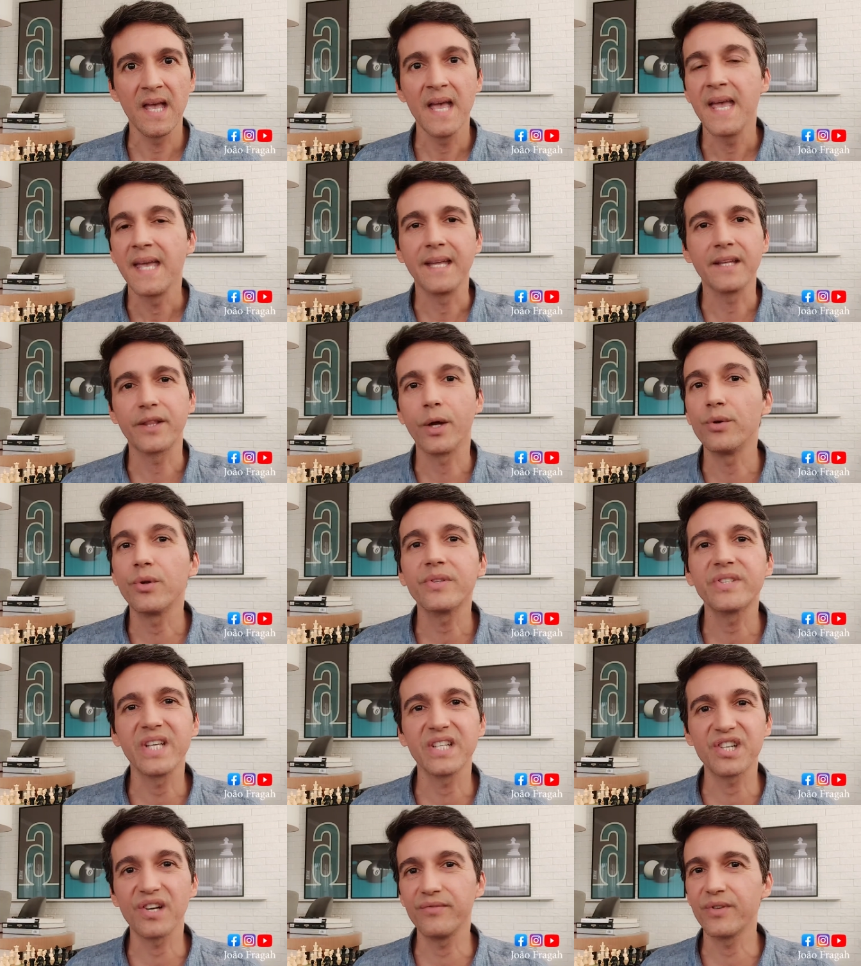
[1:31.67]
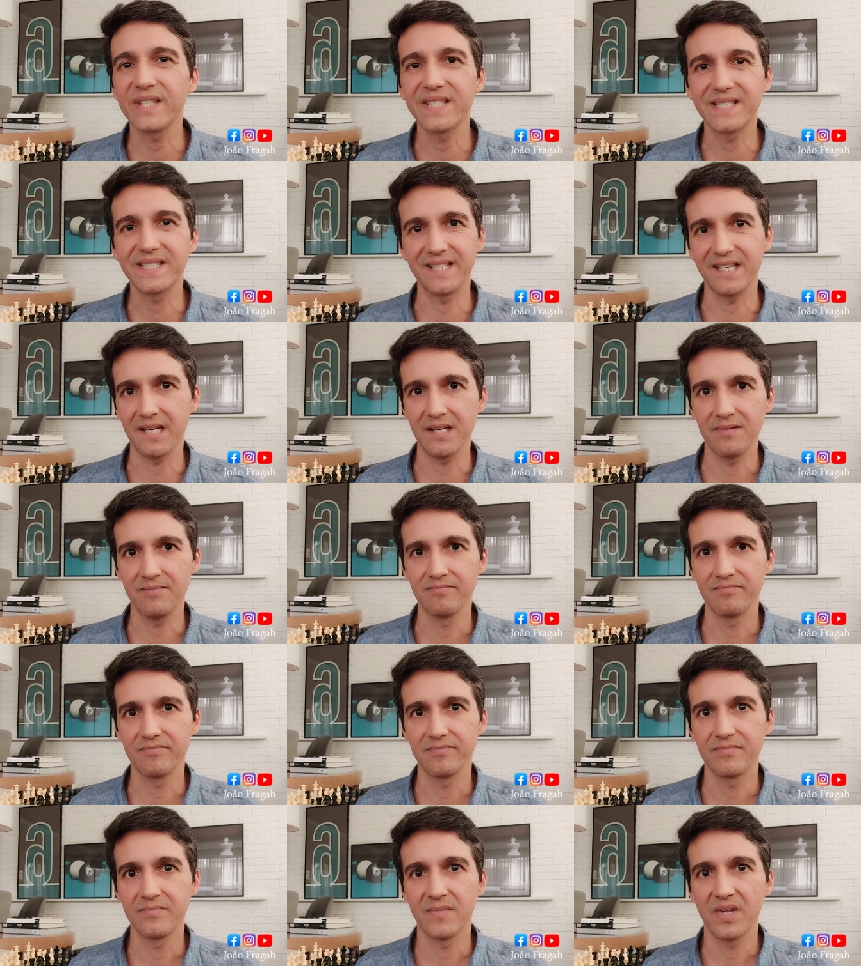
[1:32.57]
então não seja você
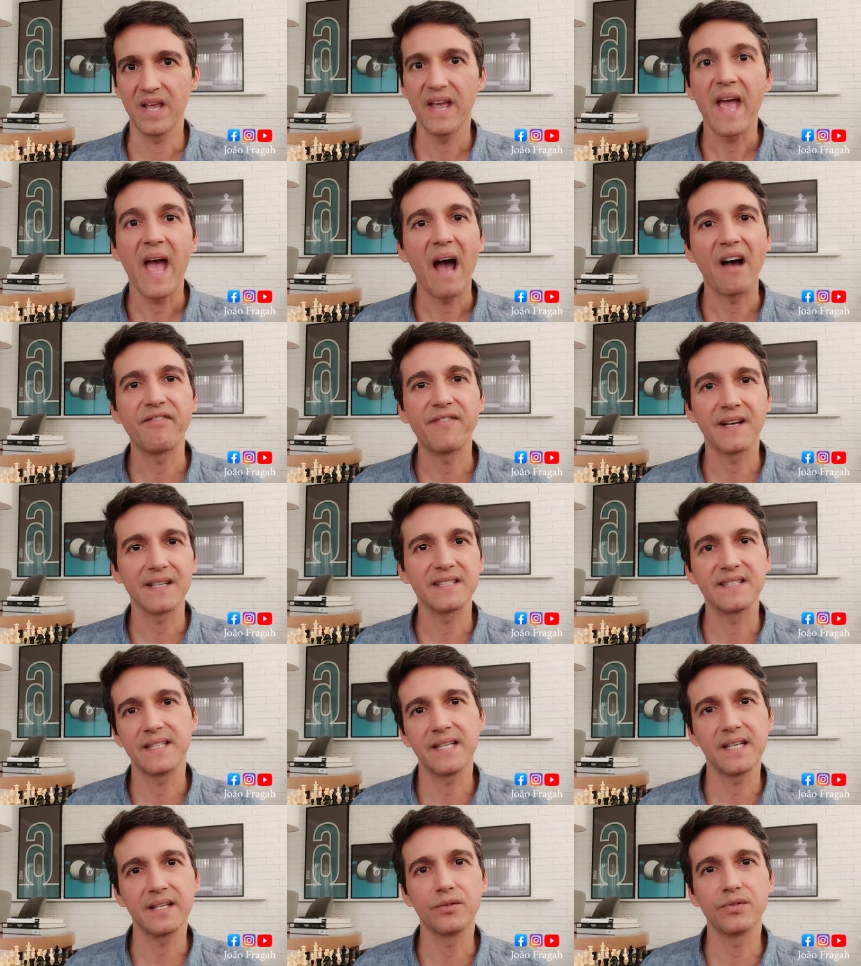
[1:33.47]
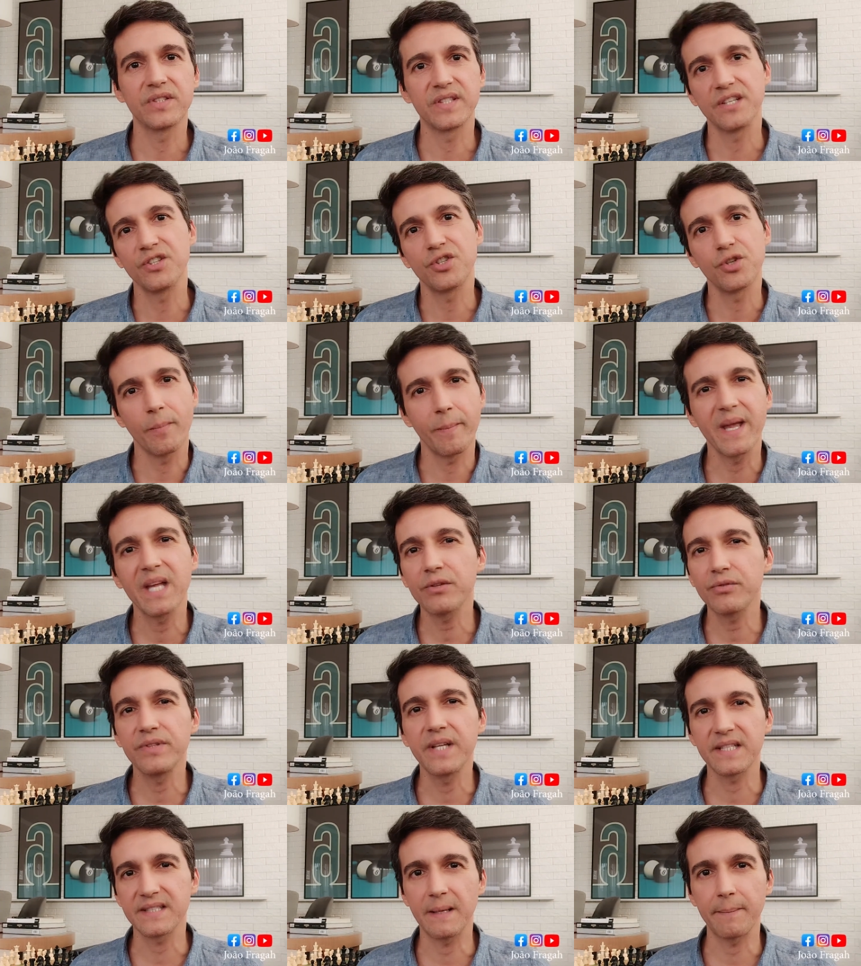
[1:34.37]
a fazer do sentimento
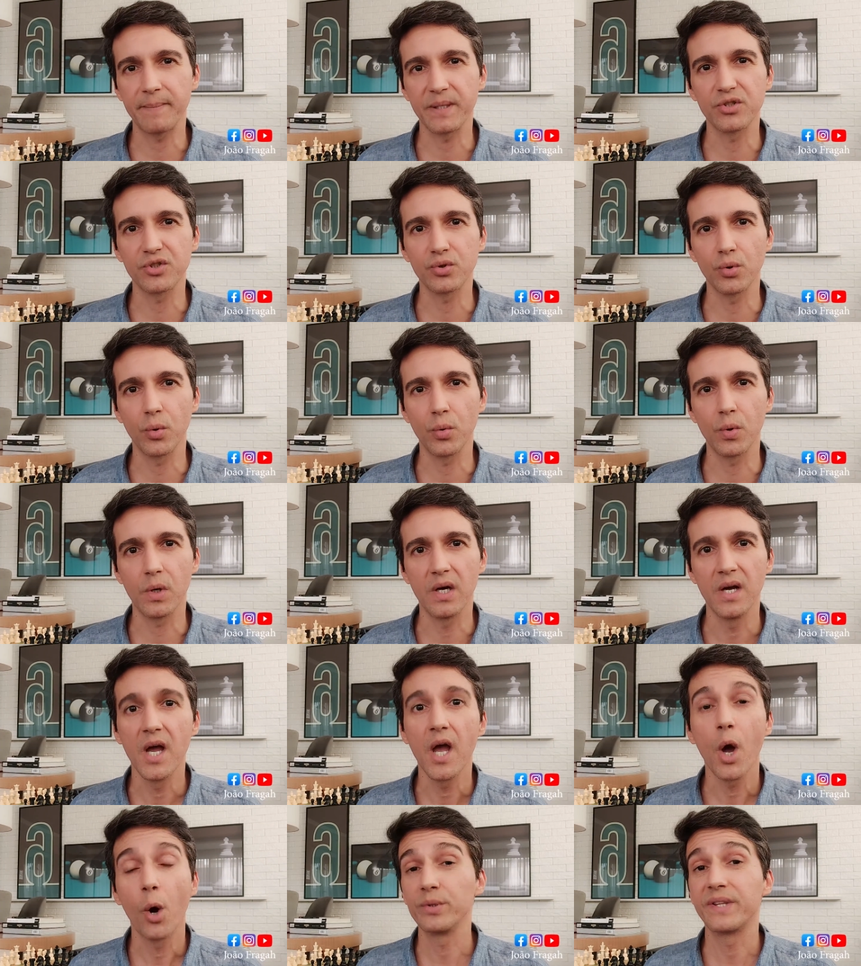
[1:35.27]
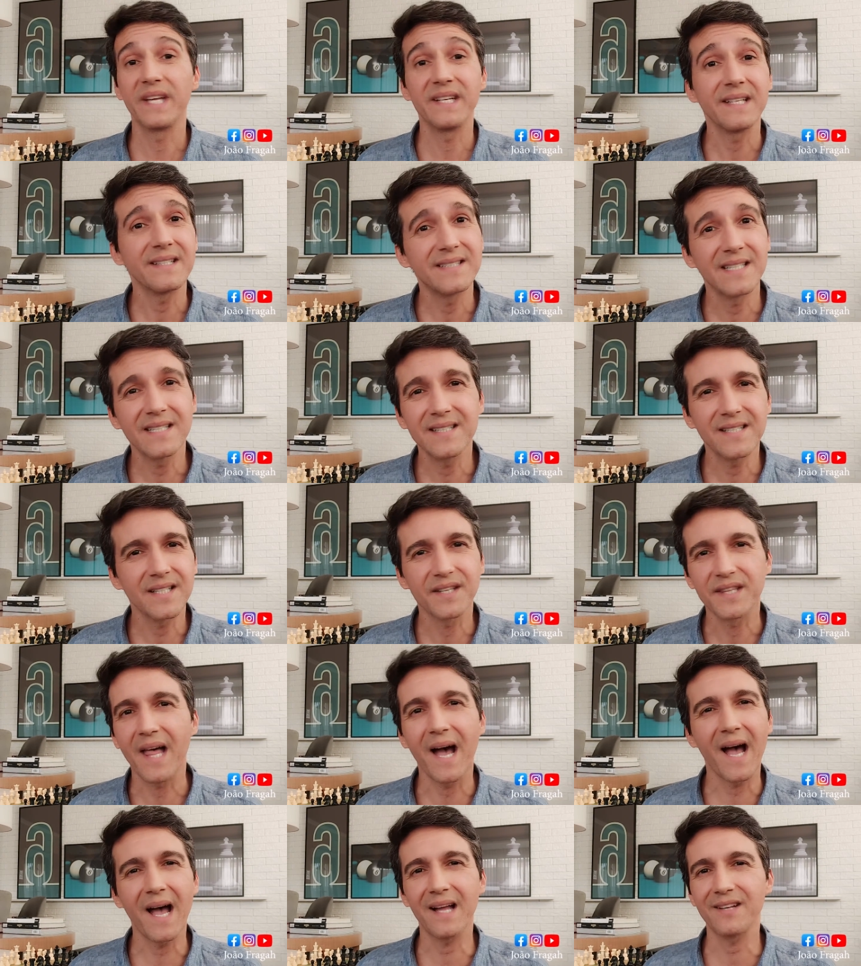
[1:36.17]
dessa pessoa ou da
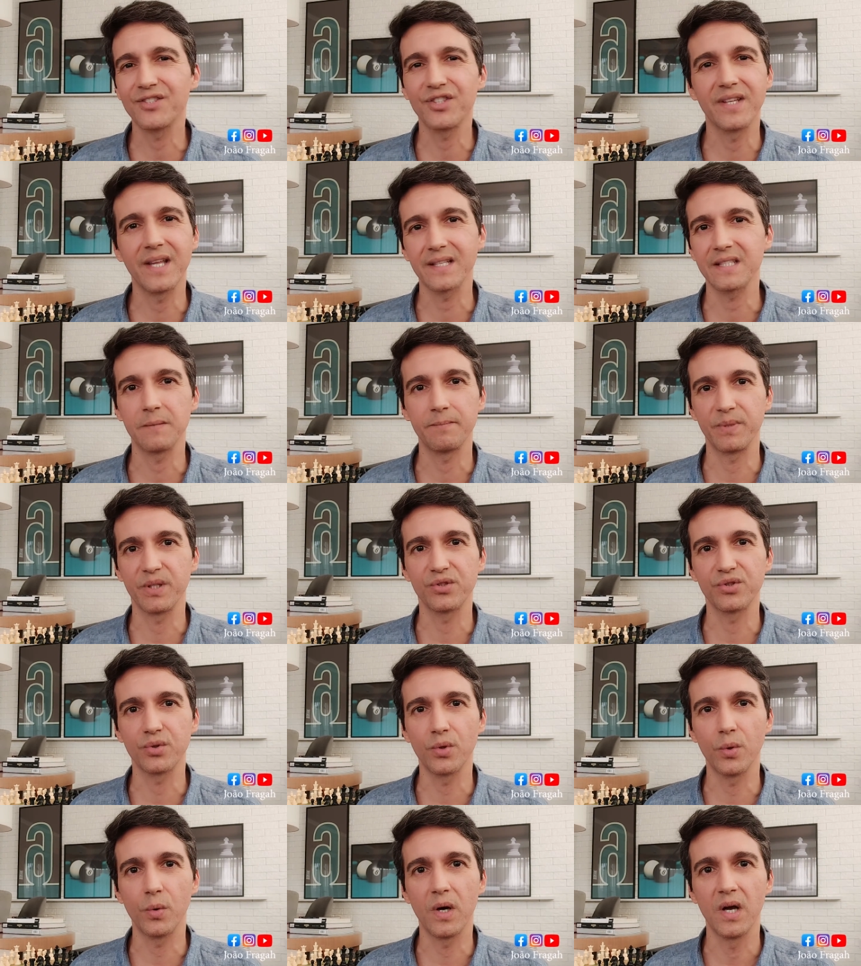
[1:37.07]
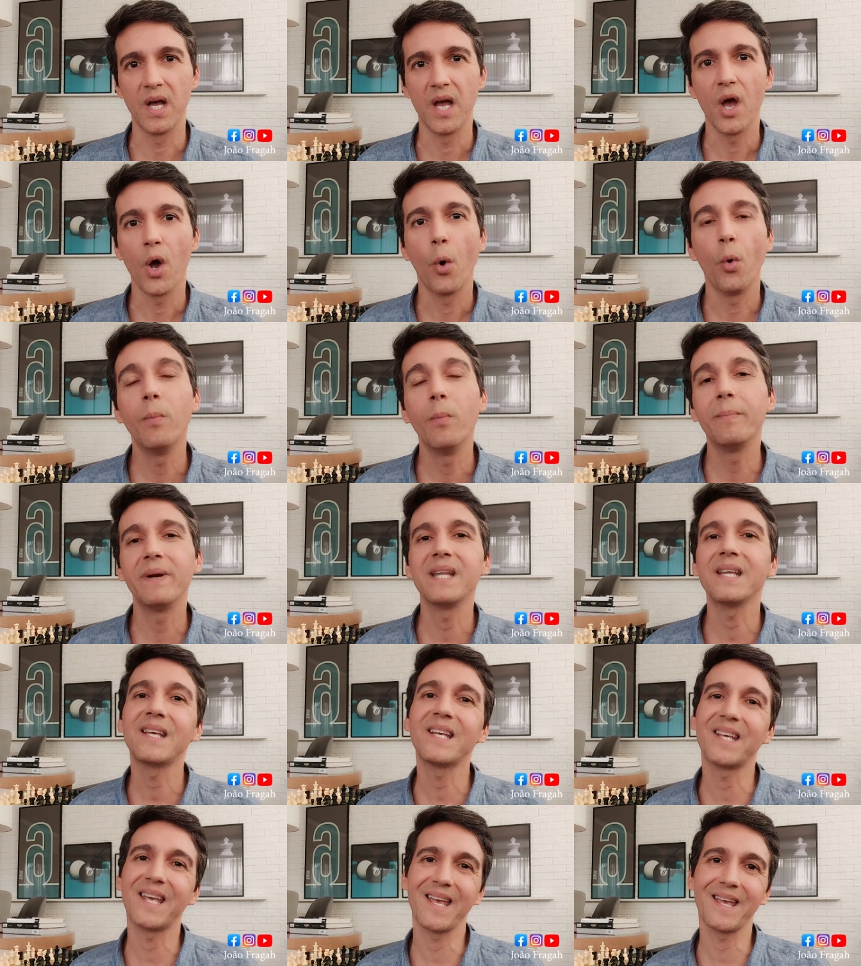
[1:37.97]
necessidade dessa pessoa um
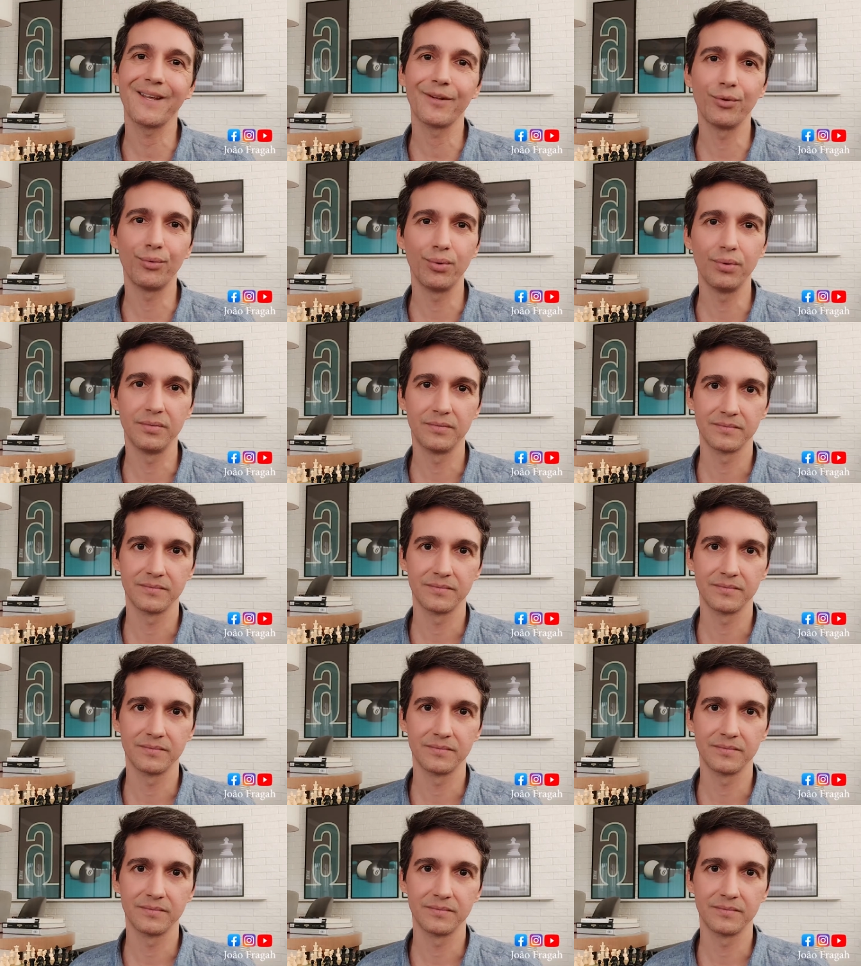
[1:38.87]
brinquedo,